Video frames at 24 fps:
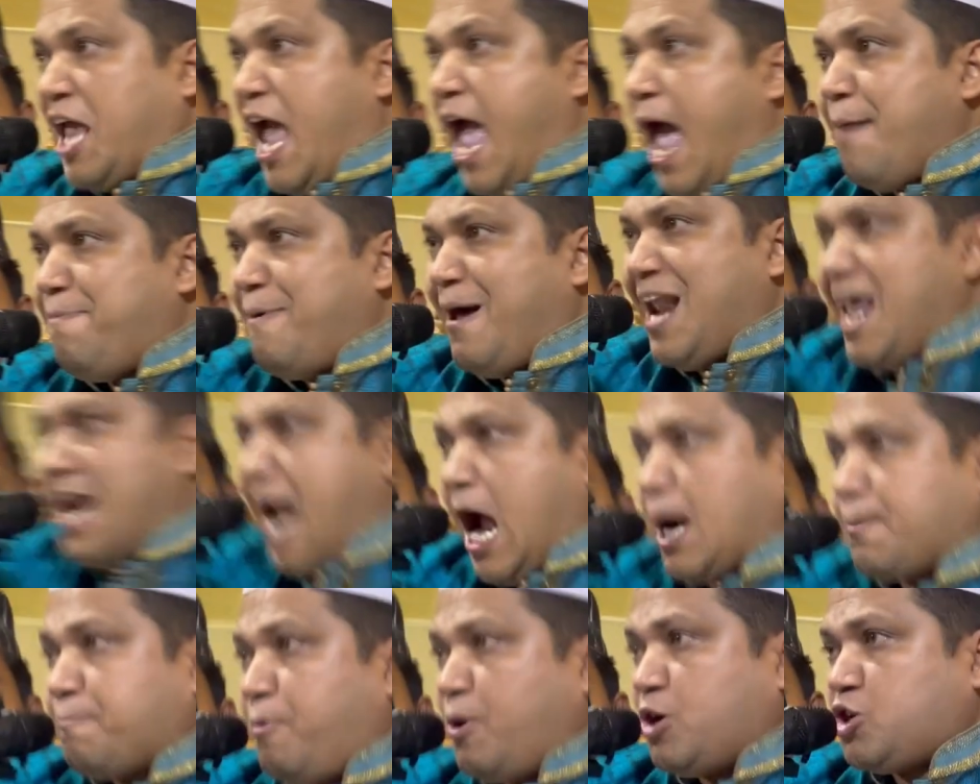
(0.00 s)
খেয়ে ফেলার
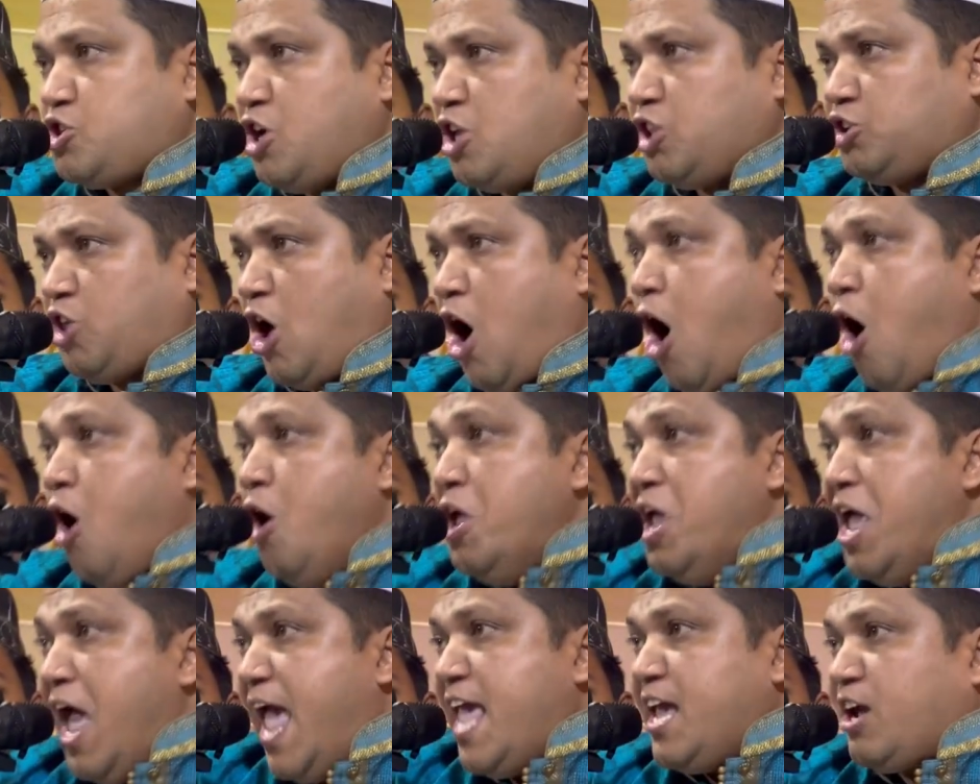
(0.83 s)
আগ পর্যন্ত
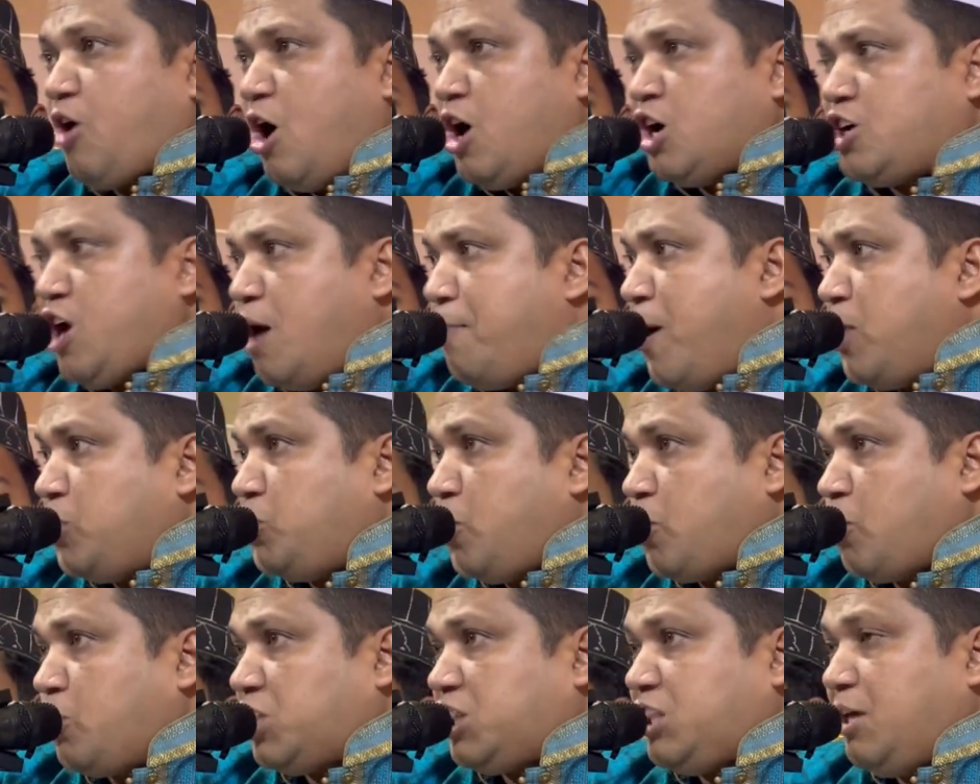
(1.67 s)
এই কণ্ঠ বন্ধ
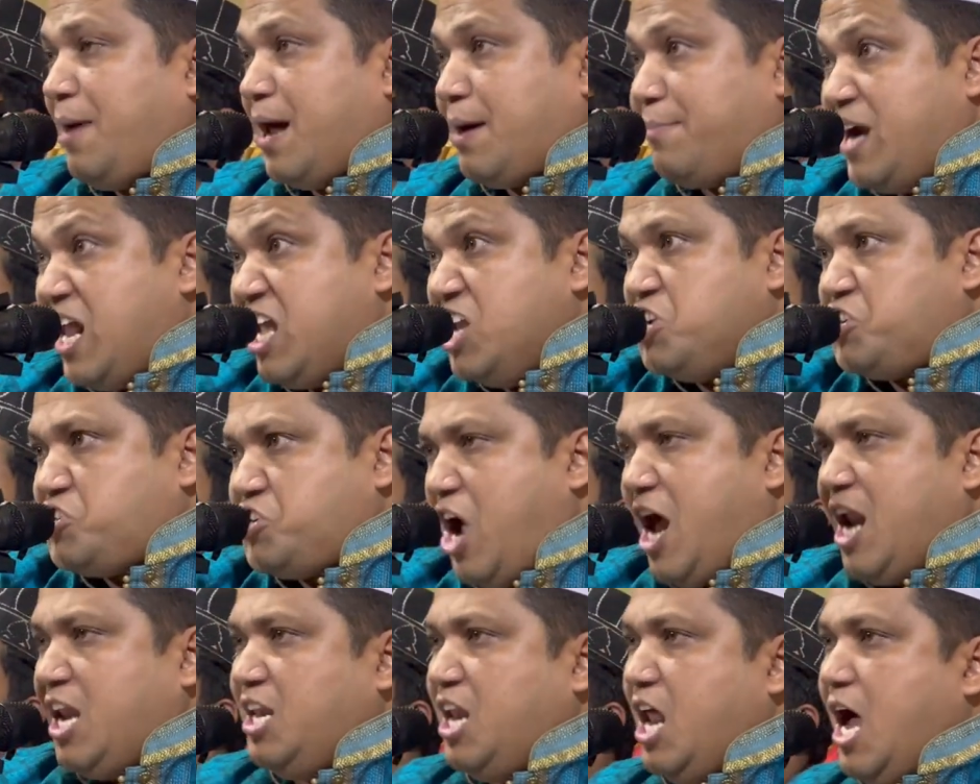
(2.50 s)
করতে পারবে না
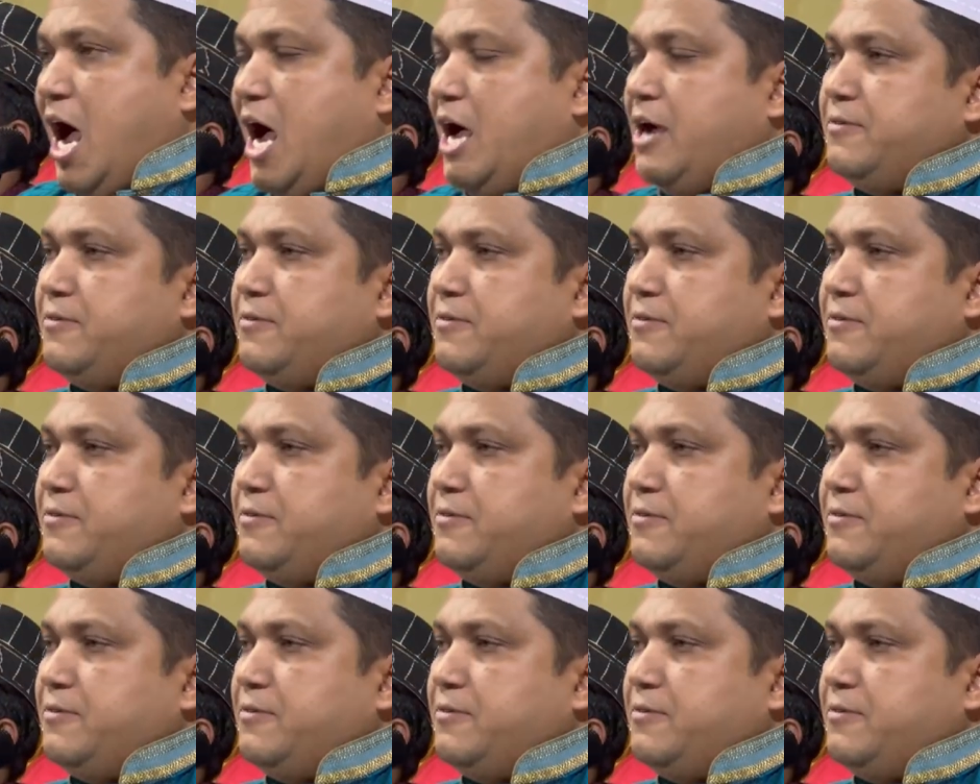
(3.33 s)
ইনশাল্লাহ